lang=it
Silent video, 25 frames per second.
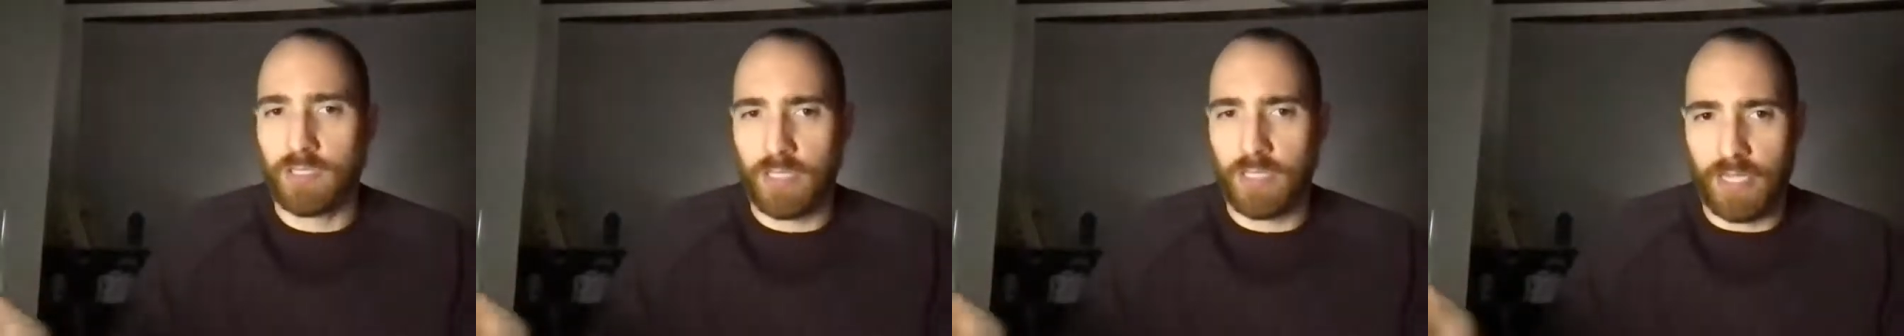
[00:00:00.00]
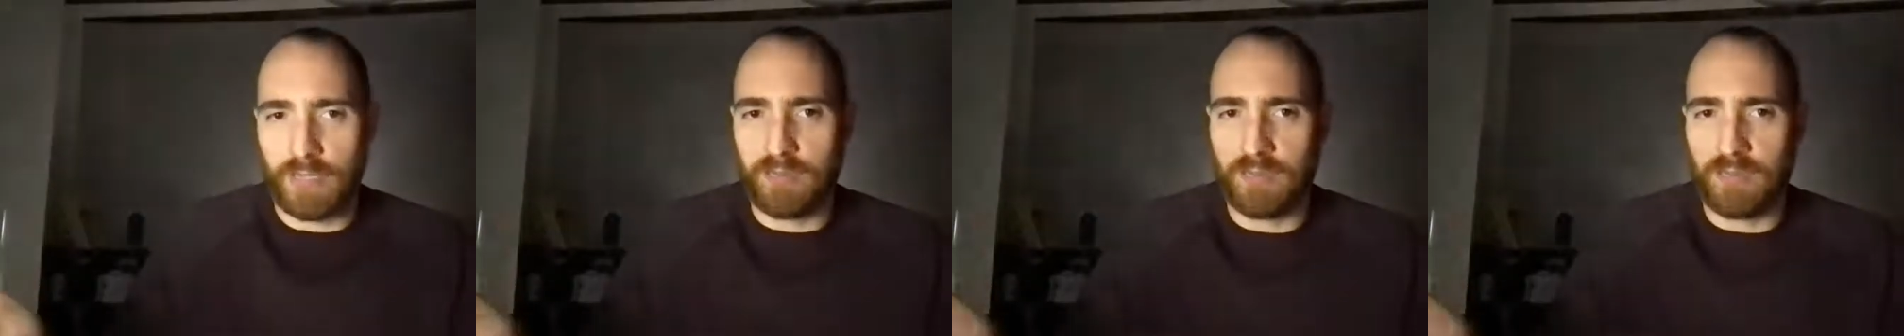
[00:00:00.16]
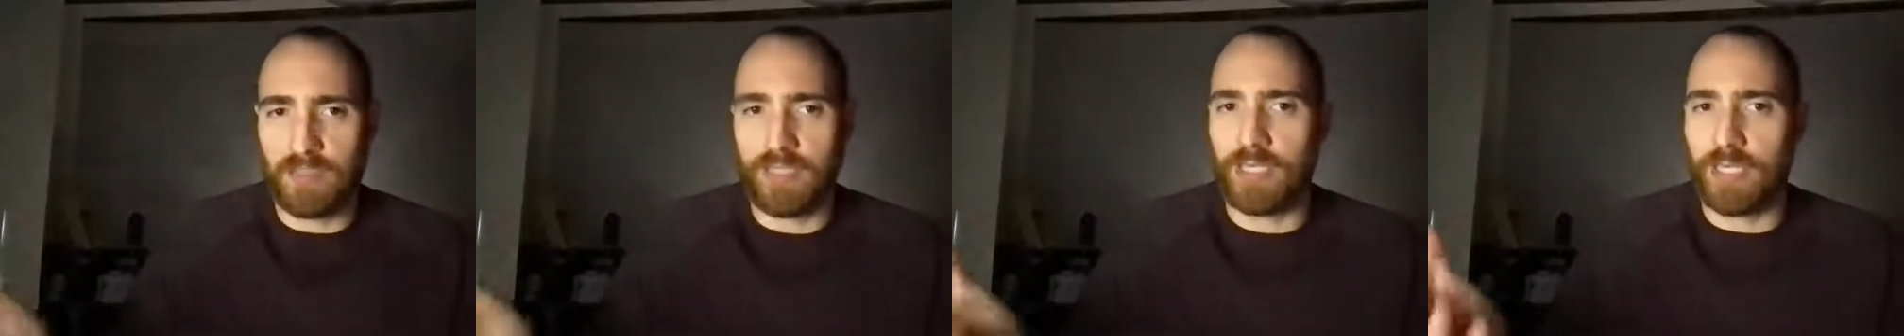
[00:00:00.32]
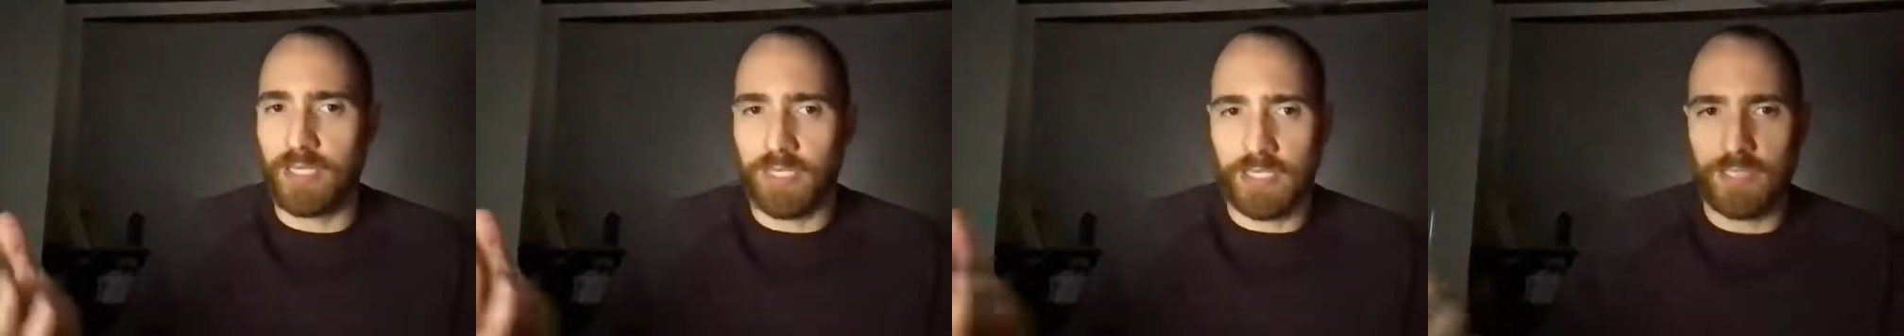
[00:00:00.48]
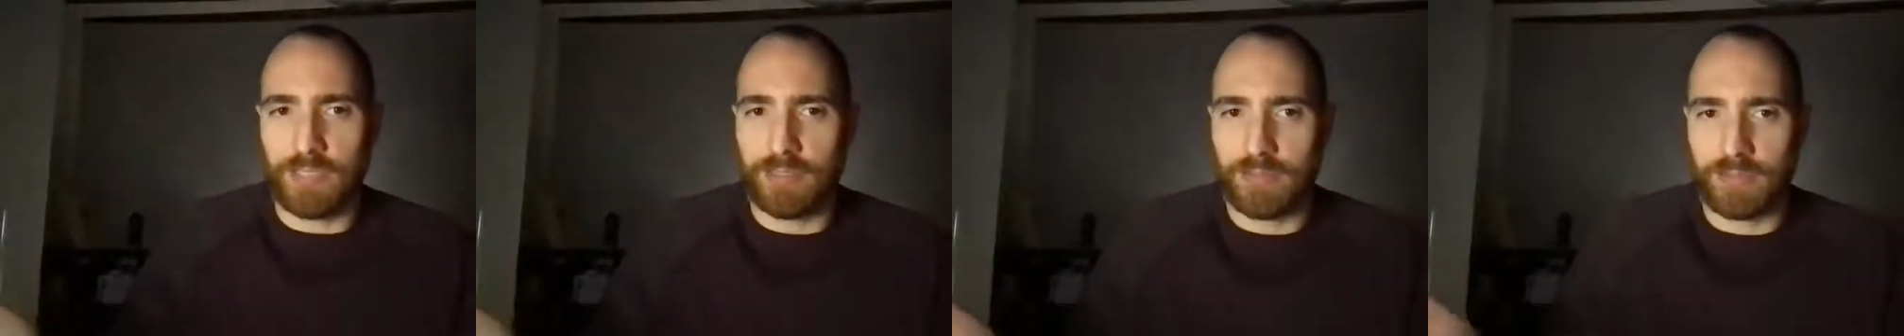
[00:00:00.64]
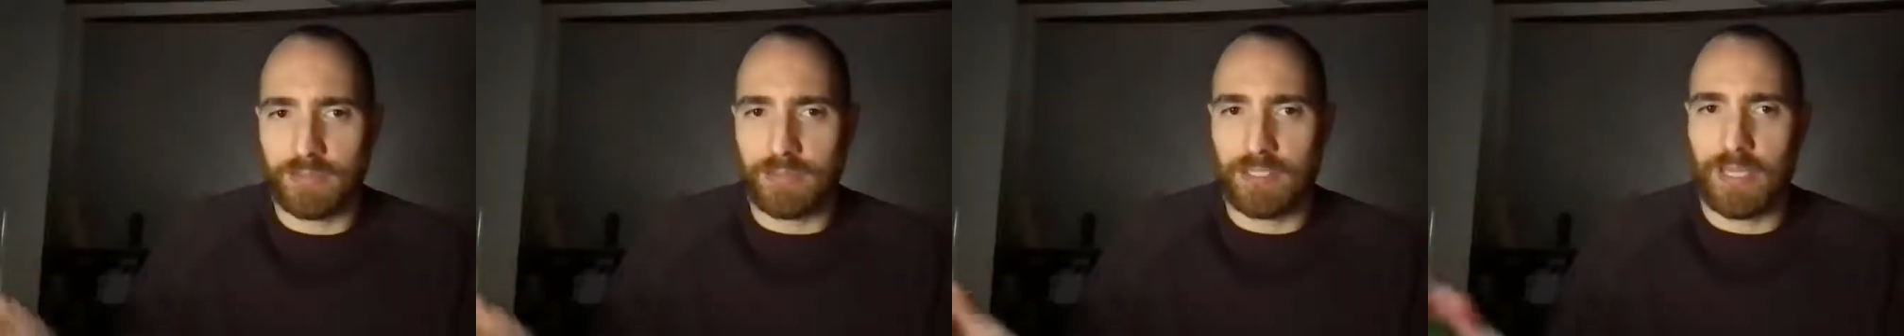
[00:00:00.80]
E fin
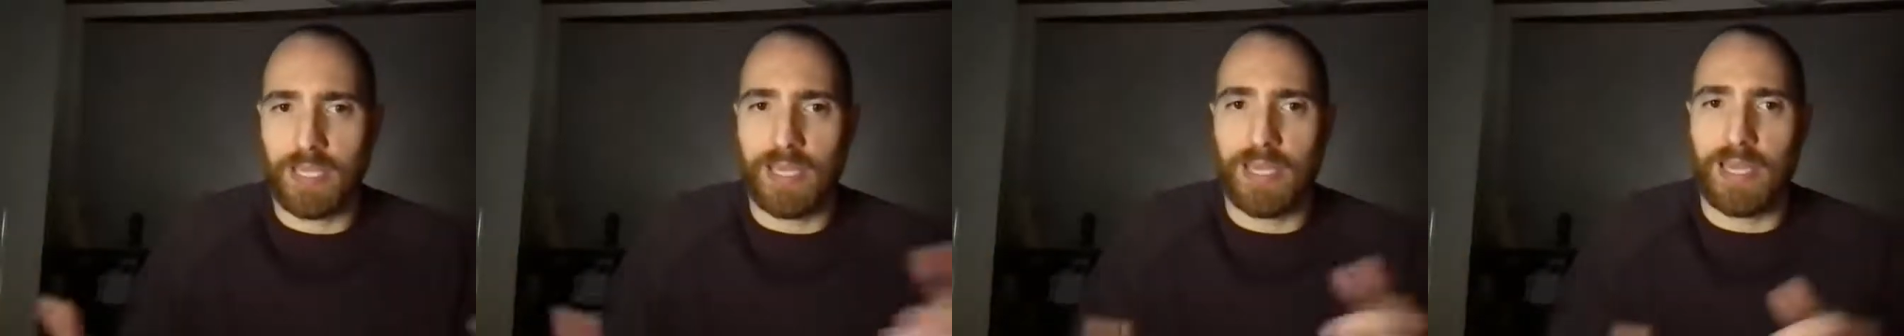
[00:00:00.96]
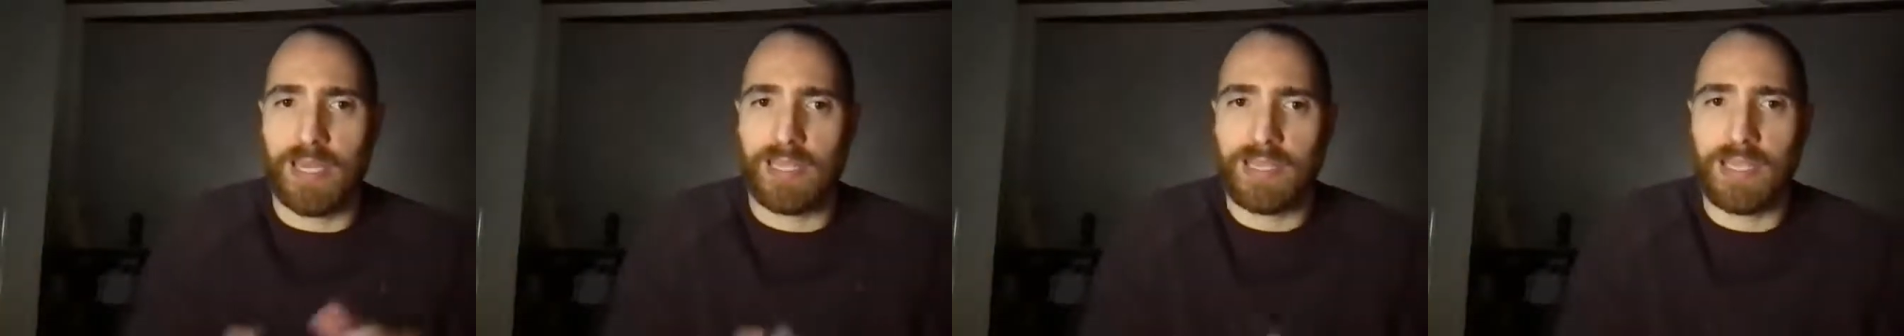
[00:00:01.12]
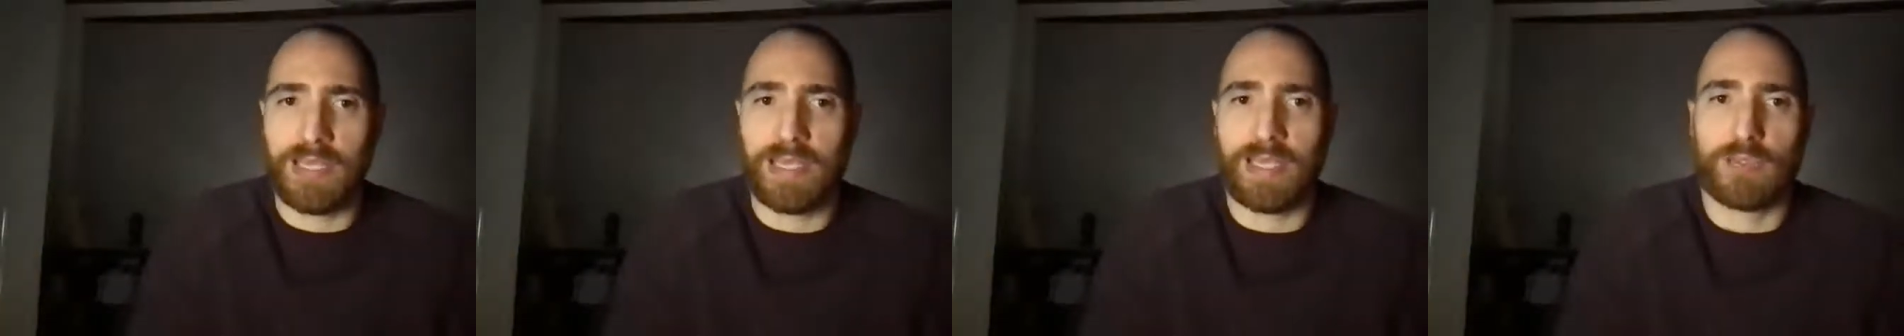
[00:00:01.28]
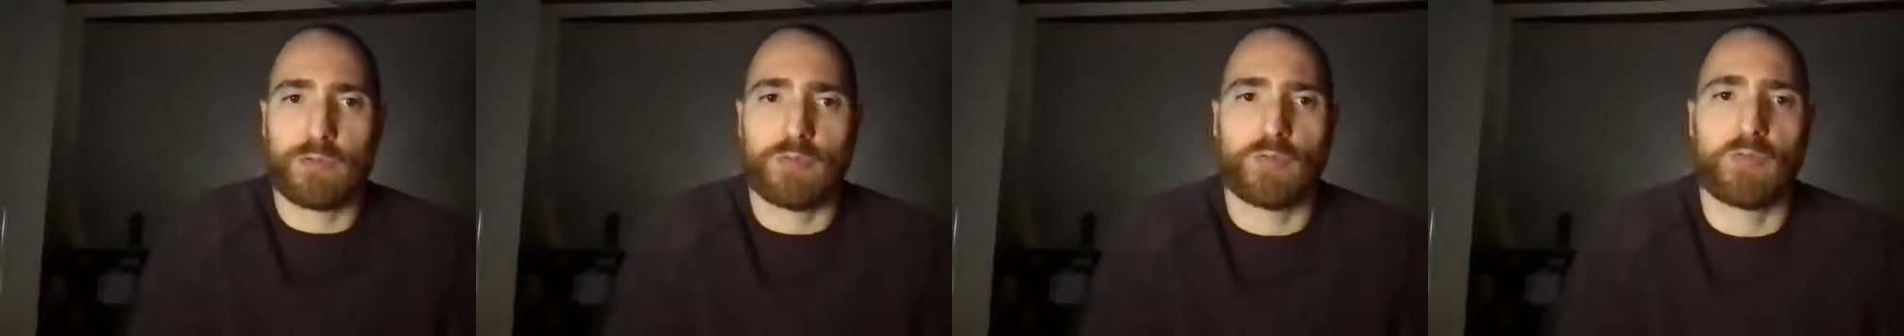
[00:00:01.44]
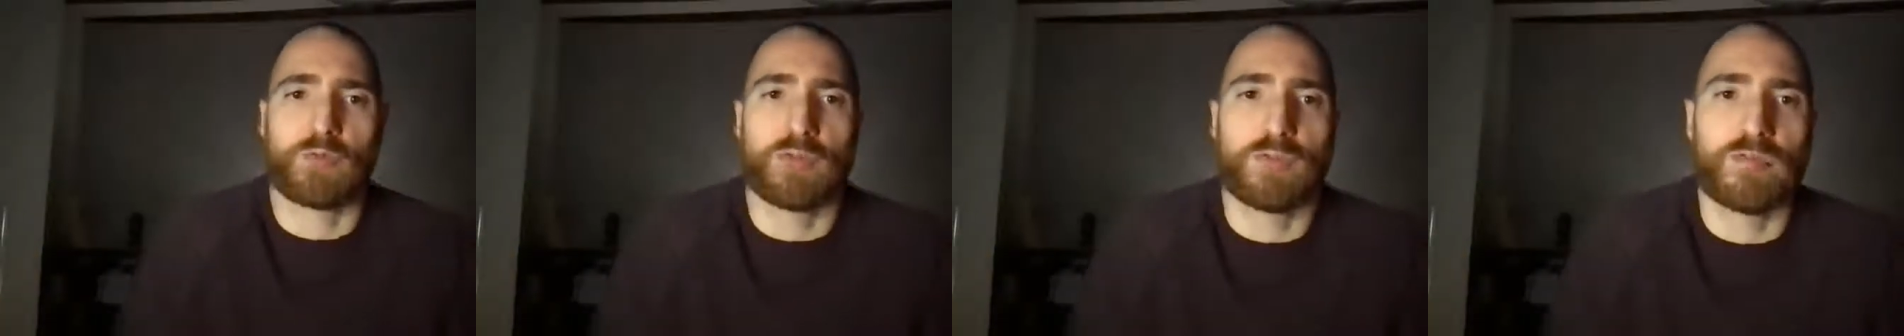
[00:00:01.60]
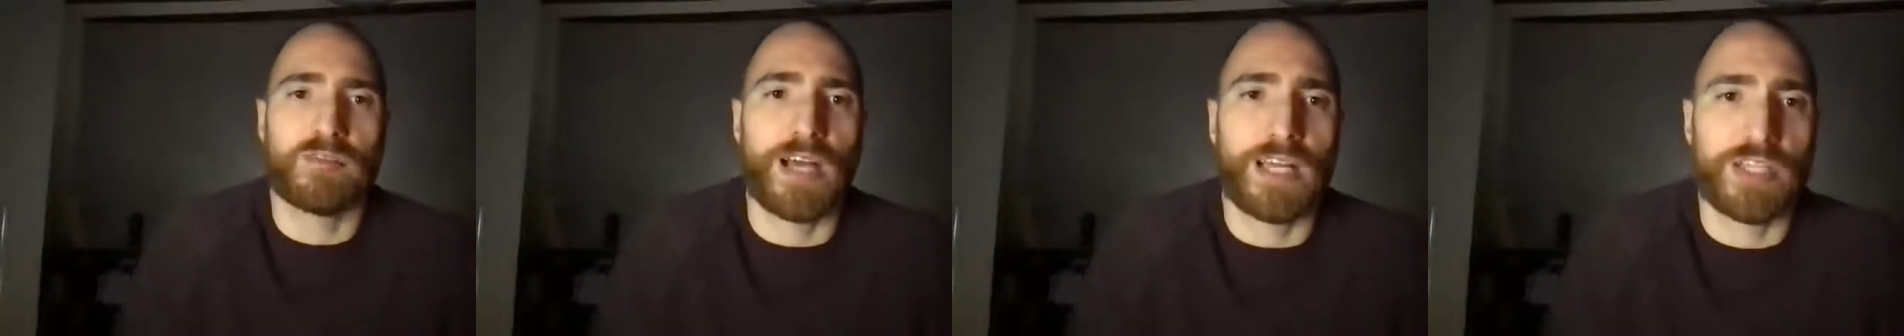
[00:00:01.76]
lì era, era
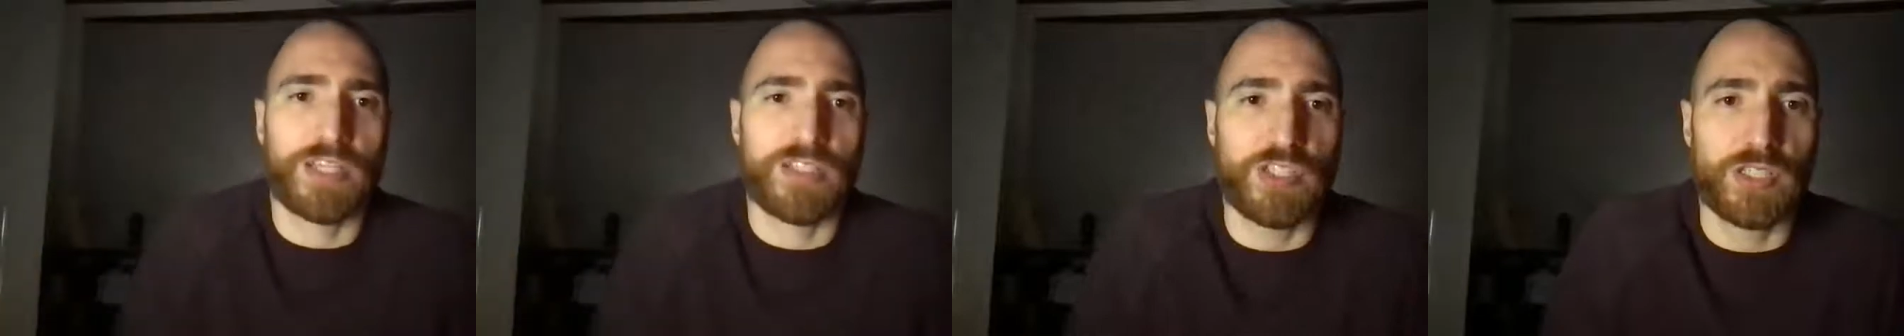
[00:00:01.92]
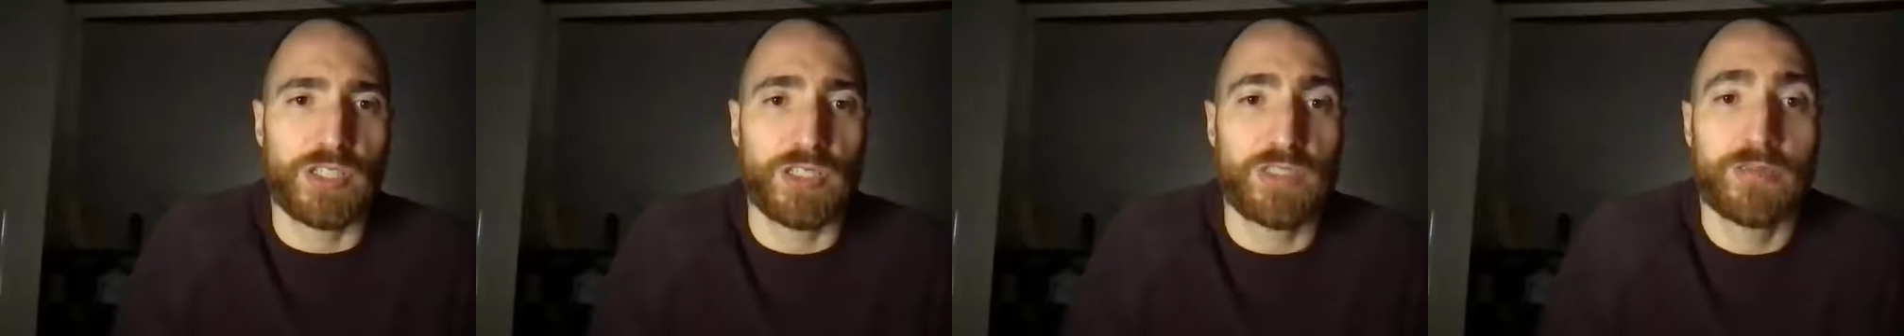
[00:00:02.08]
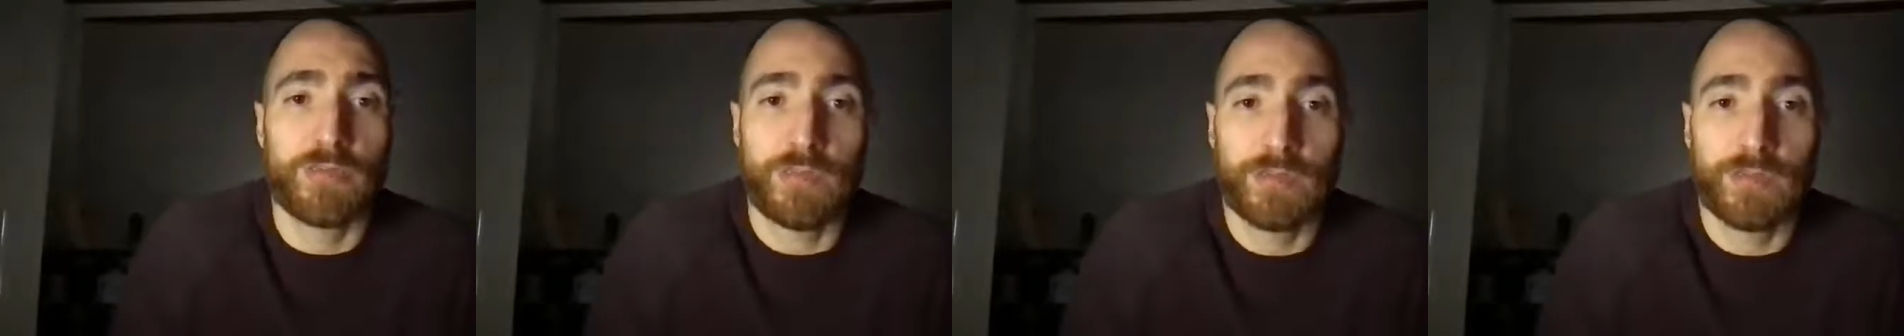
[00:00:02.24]
tutto facile.